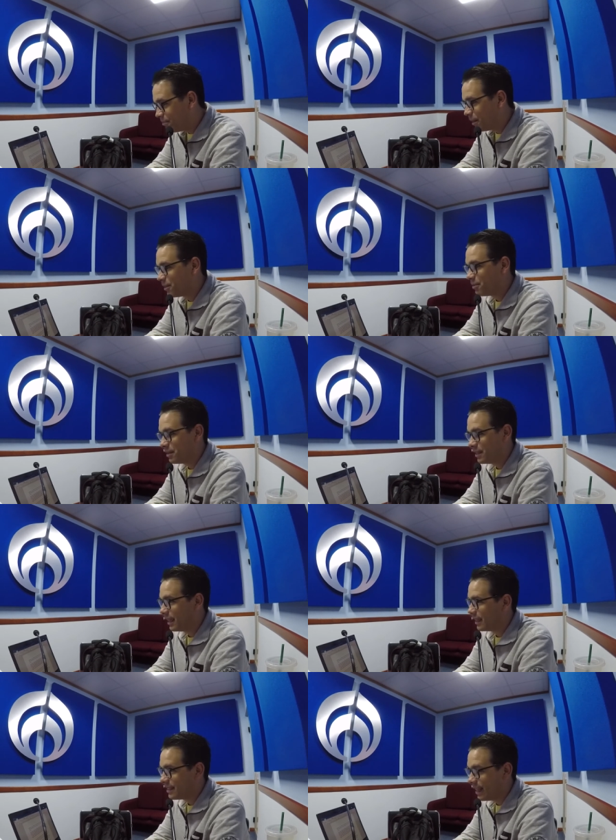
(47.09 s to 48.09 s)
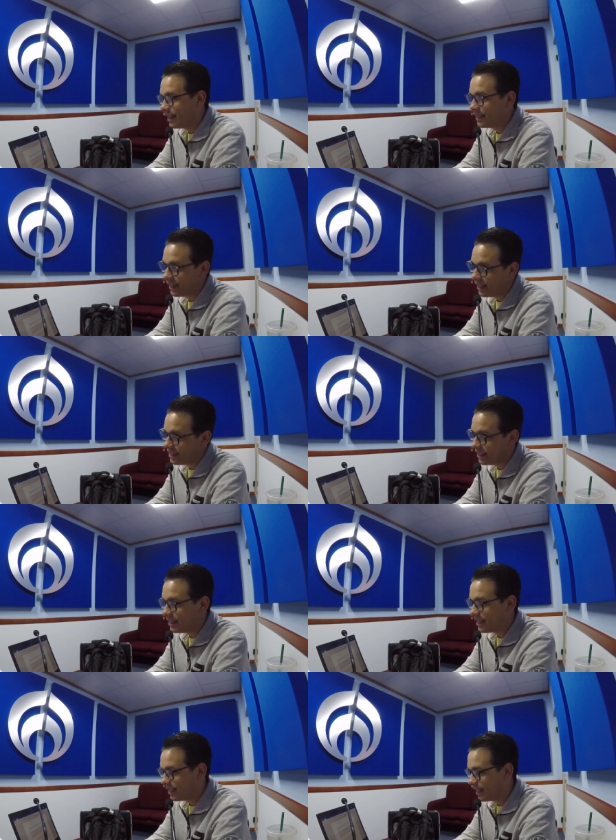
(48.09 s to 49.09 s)
pero de que sale entre las
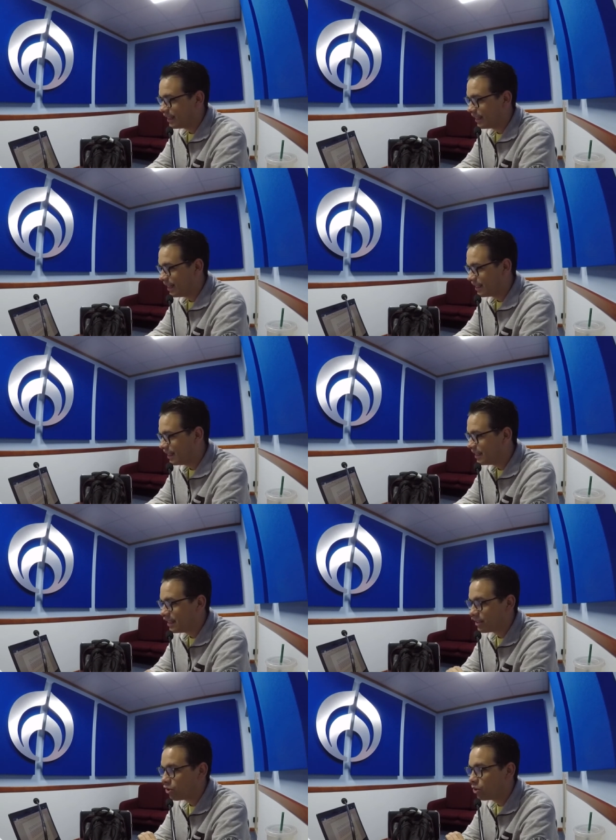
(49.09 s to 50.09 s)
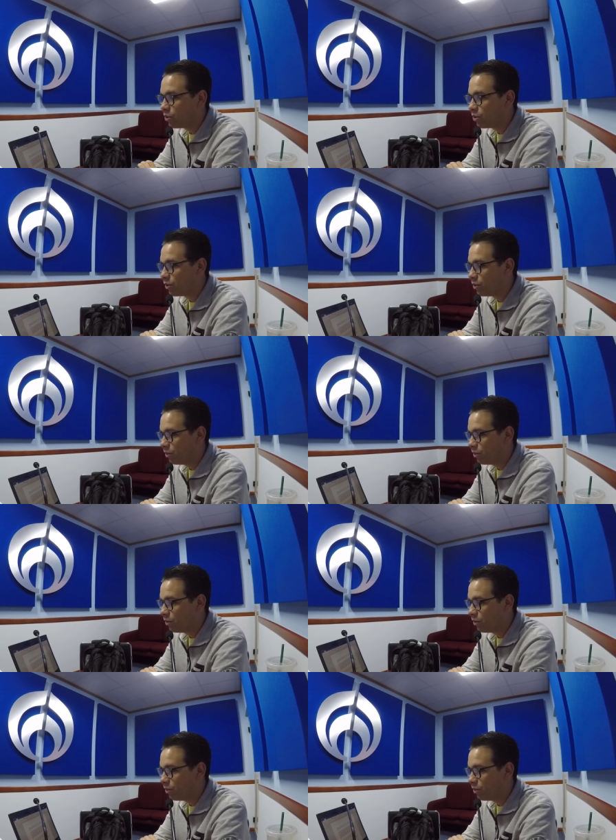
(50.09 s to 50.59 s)
cenizas, sale entre las cenizas, con, un,